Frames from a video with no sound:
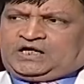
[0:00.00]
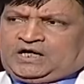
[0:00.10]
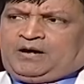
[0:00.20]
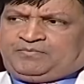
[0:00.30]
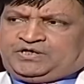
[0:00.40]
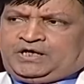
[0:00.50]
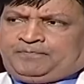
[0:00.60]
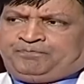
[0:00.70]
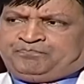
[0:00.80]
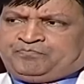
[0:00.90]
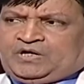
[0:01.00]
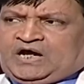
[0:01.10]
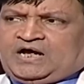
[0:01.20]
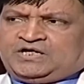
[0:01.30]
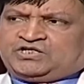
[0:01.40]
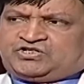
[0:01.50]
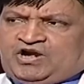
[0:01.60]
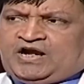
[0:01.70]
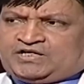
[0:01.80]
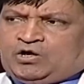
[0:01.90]
अंदर काम किया
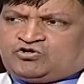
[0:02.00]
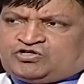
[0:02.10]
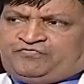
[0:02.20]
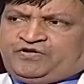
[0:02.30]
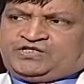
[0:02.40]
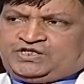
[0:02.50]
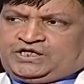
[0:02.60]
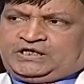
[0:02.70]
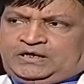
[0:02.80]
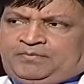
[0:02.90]
स्टार्ट कौन से फील्ड से किया